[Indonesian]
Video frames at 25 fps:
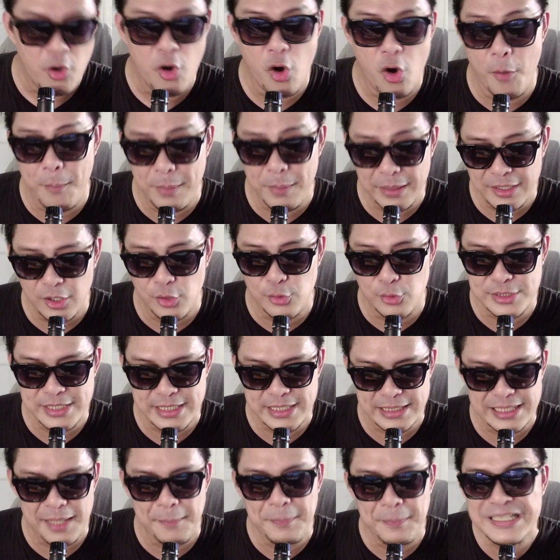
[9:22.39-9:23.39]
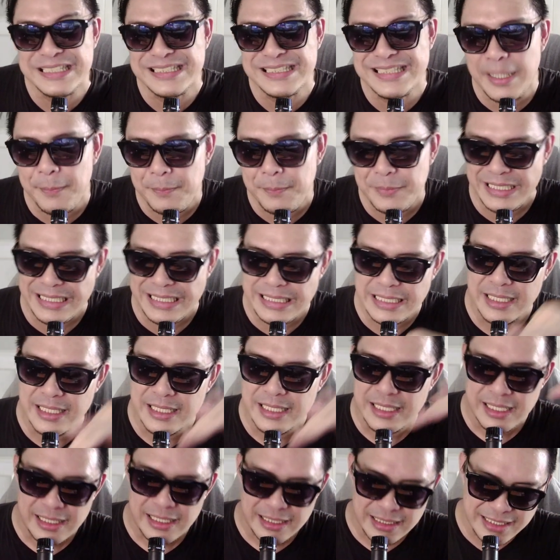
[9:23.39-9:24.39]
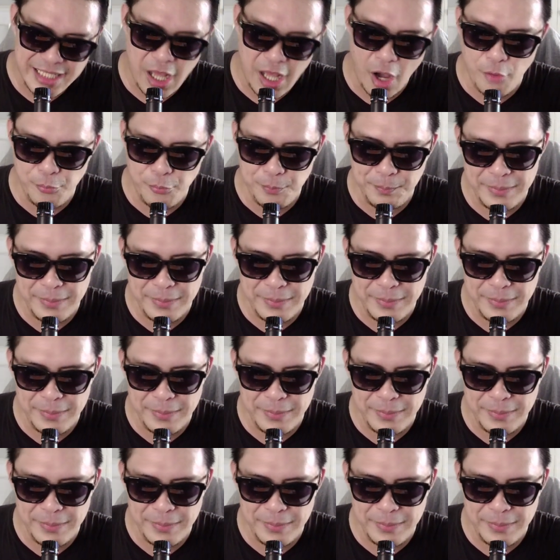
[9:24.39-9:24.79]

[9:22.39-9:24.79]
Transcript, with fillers: open close nya tapi setiap di down